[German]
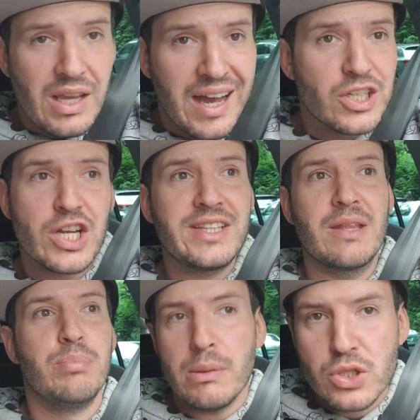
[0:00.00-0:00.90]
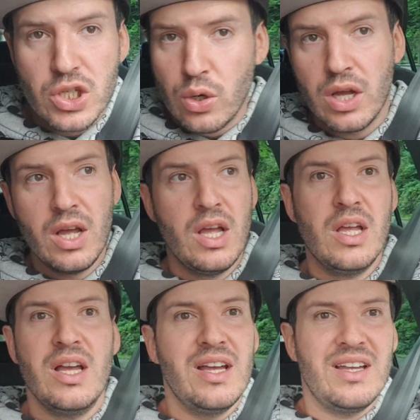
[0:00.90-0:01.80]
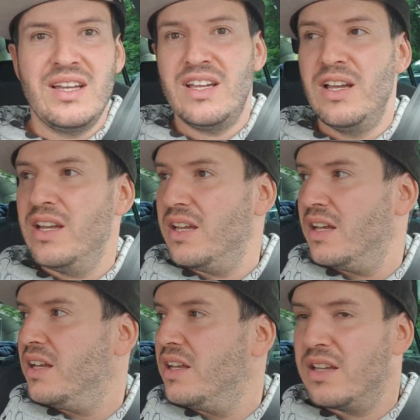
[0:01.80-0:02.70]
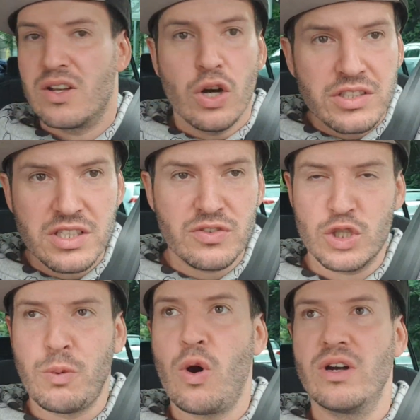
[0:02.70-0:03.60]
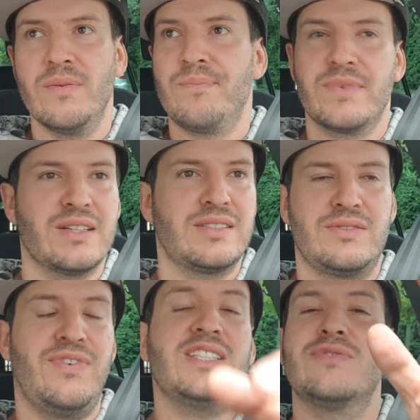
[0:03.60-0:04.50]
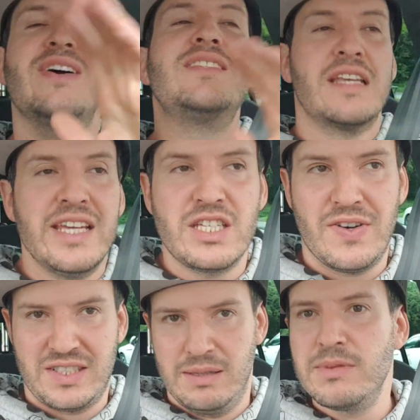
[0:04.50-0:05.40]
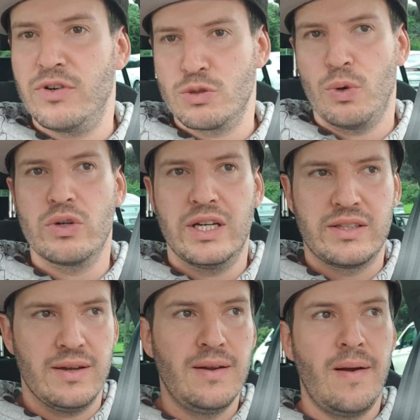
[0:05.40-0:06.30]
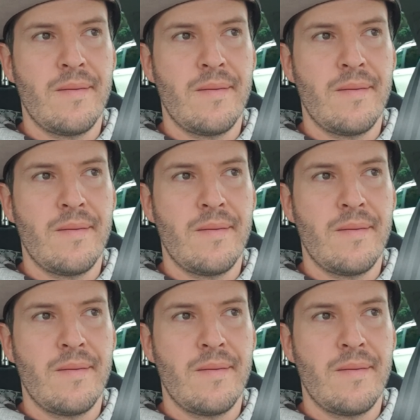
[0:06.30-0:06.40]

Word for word: Anscheinend hat Bobic auch äh, äh, äh, Kostic versprochen, dass was weiß ich, was er ihm da versprochen hat, ja.